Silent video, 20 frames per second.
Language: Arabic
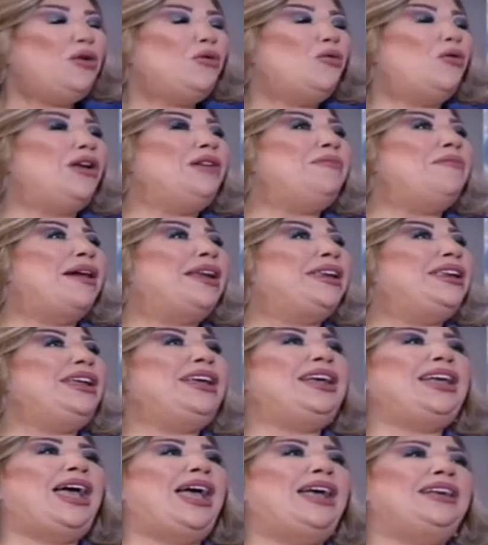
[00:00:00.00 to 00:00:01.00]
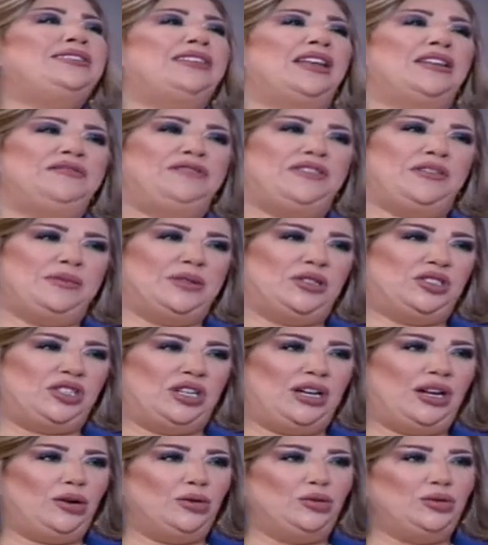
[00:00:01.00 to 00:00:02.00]
والمريخ ايضا في برج
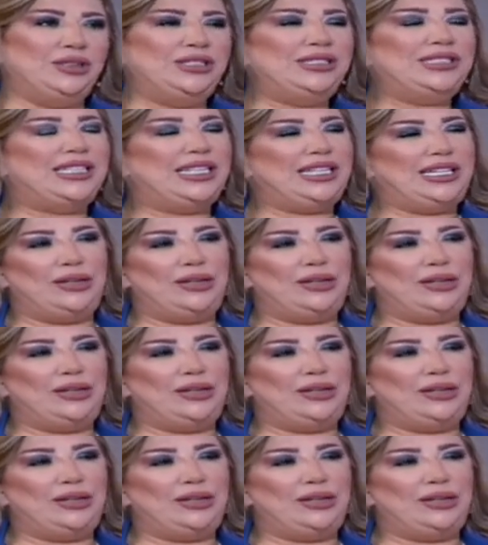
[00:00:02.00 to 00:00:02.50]
الحوت كنت عم اقول